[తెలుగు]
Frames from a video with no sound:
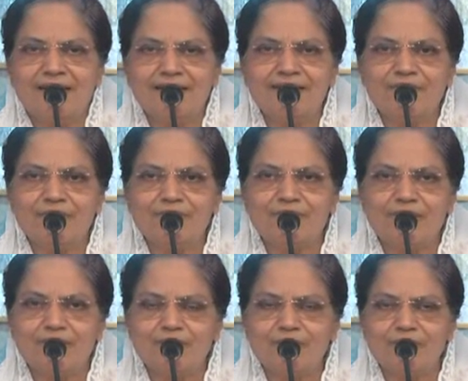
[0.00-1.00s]
అయినా వారు
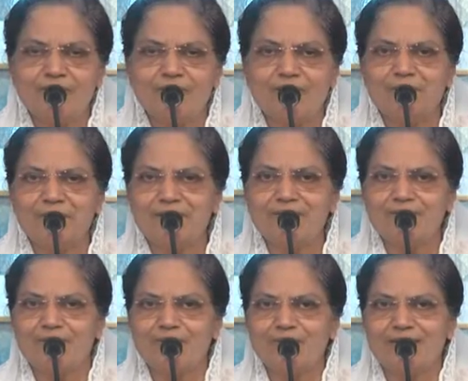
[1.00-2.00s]
దేవుణ్ణి వదిలిపెట్టకు
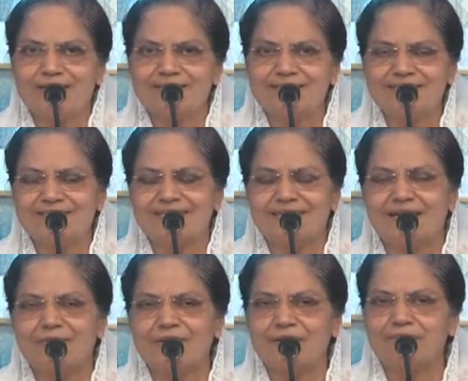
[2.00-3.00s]
దేవుణ్ణి ఆశ్రయిస్తారు
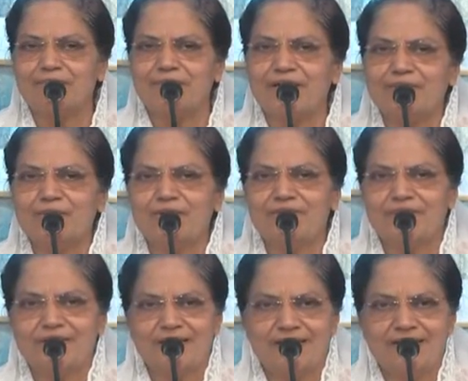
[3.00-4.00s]
కాబట్టి ఆ భయం నుండి
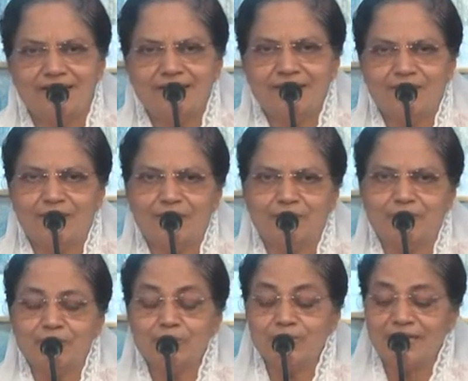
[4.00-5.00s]
విడుదల వారు
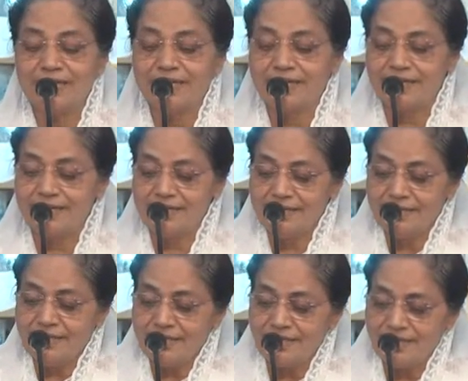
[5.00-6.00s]
పొందుతున్నారు ఇక్కడ
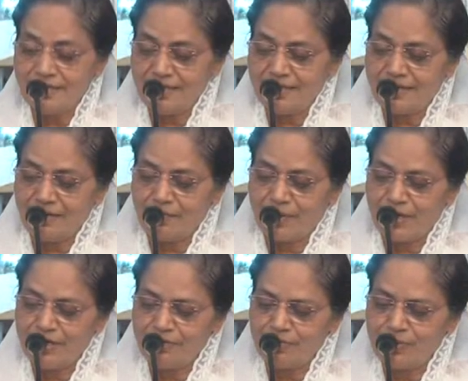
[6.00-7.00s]
ఏలియా
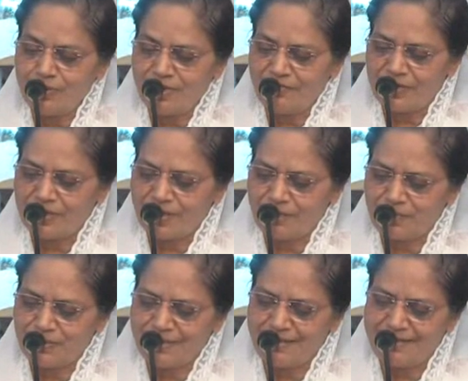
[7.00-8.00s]
భయము నుండి విడుదల
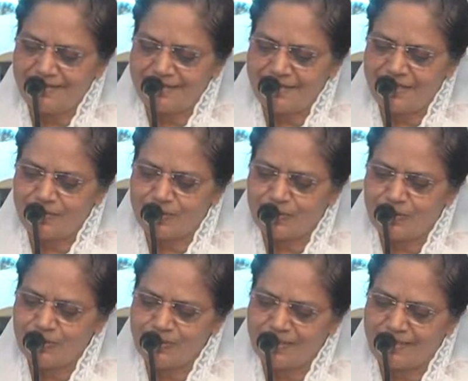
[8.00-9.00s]
పొందినాడు ఎందుకంటే ఒక
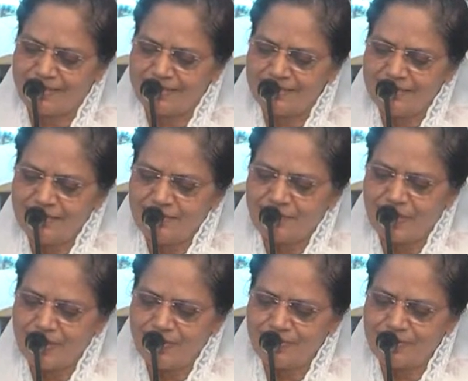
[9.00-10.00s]
దూత
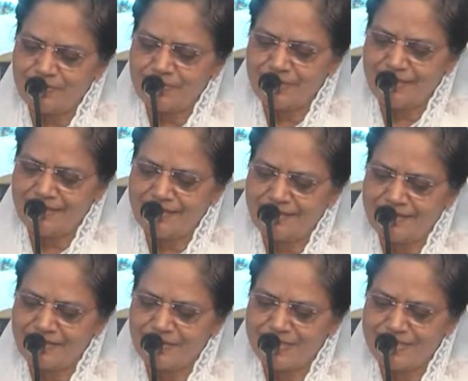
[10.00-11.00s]
పరలోకం నుండి
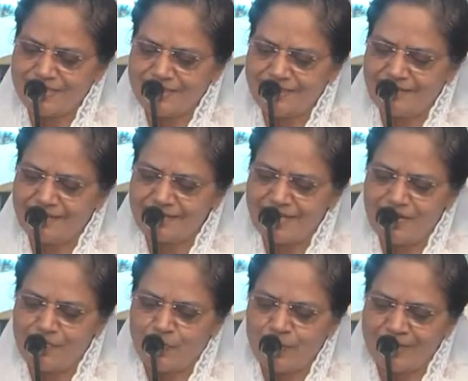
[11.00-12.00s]
వచ్చింది
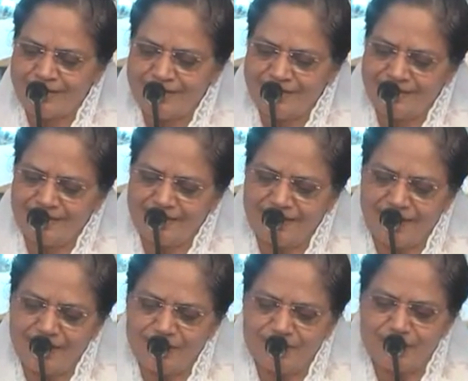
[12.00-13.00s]
అతన్ని ముట్టిందని
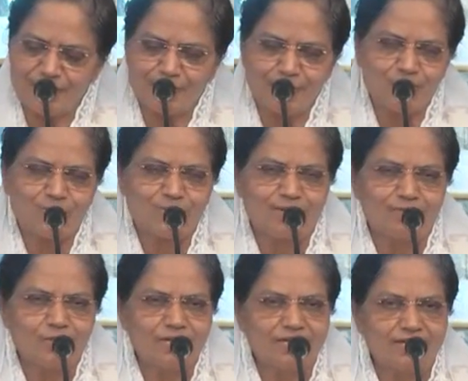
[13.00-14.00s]
ఐదో వచనంలో చూస్తున్నాం
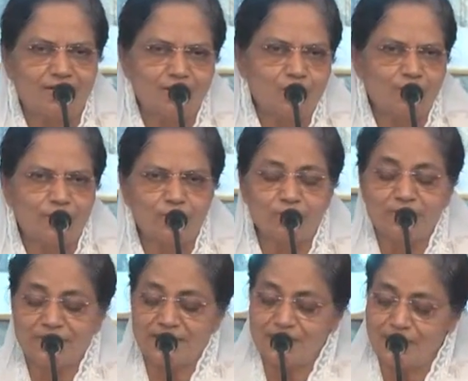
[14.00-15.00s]
మొదటి రాజులు
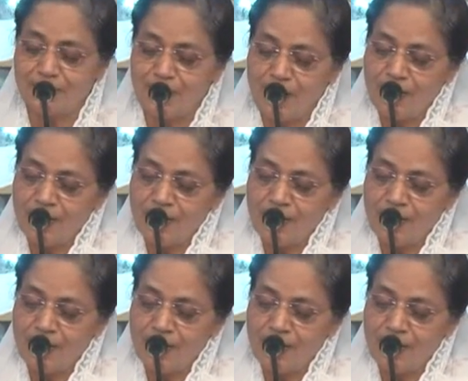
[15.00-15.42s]
పంతొమ్మిది ఐదులో